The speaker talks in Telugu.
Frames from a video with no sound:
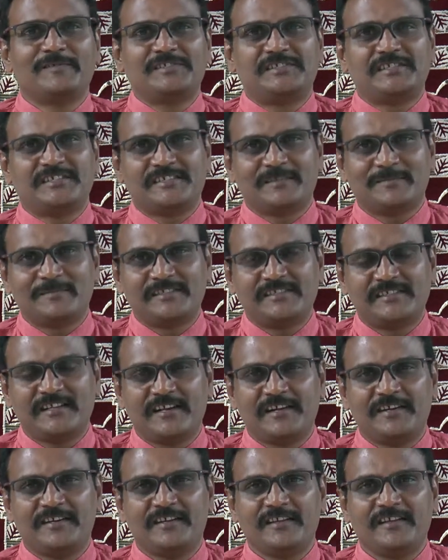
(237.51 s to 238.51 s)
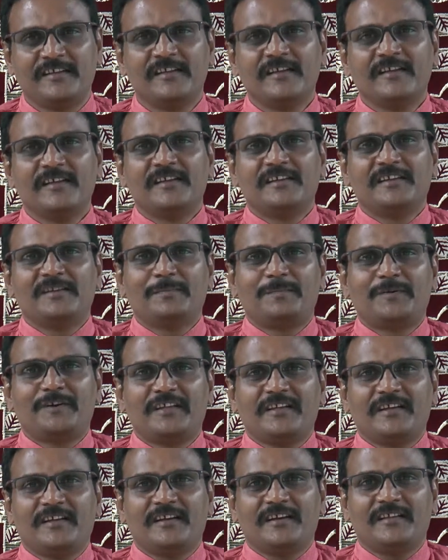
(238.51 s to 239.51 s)
వచ్చే సమస్యలేంటి
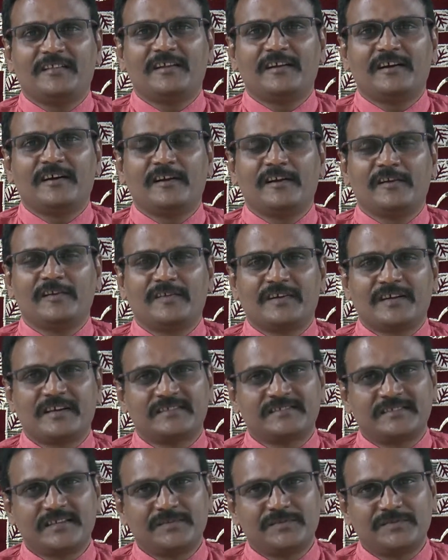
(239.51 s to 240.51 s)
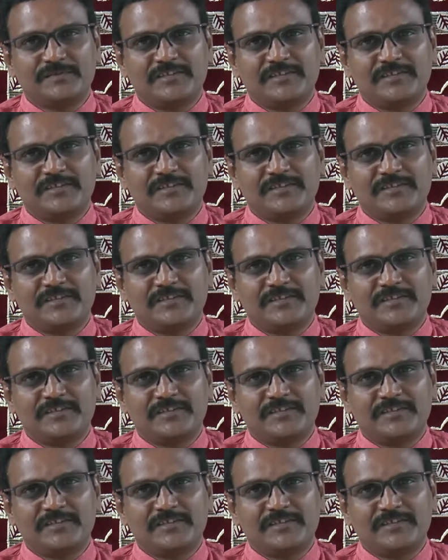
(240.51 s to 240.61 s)
ఇప్పటికే అధికారులను కసరత్తు